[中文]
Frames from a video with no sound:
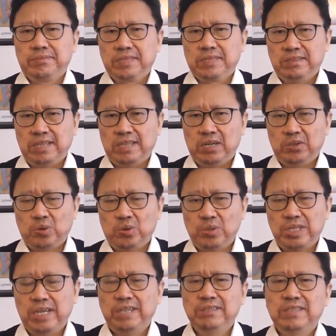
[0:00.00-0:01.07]
然后夺
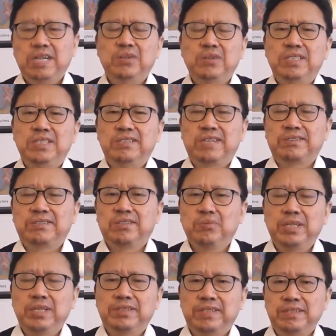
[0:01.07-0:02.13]
枪，然后警察自
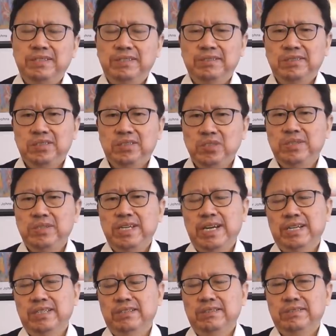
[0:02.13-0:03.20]
卫了等等，就这两
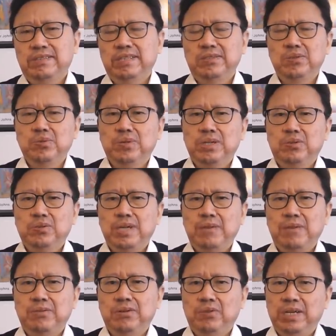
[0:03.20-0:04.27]
个在中国的互联
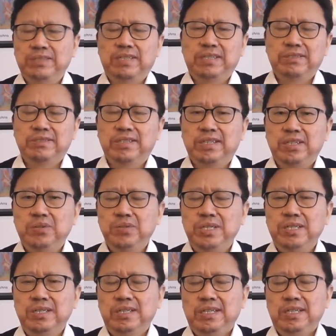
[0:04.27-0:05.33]
网上这个流
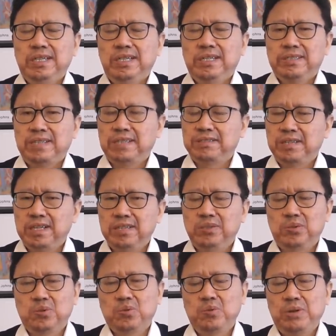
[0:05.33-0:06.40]
行，但是很
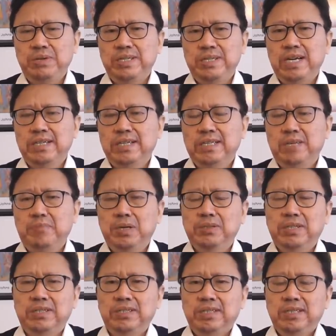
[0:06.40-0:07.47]
多关于香港的报
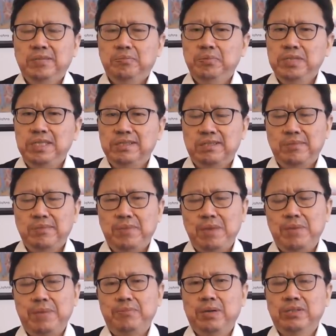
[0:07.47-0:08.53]
道不仅是片
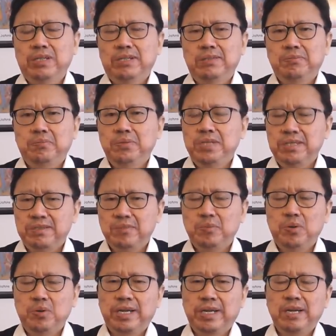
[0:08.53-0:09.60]
面报道，不仅是
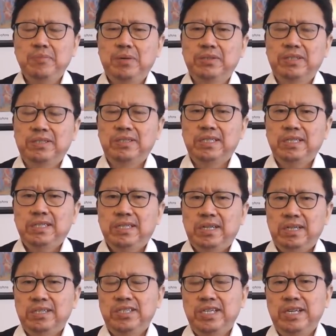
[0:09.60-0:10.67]
抹黑报道，
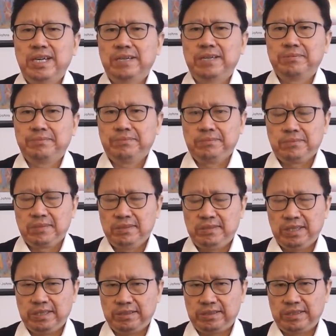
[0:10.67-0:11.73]
而且呢
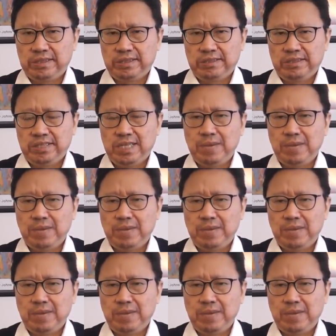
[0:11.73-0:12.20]
这个是下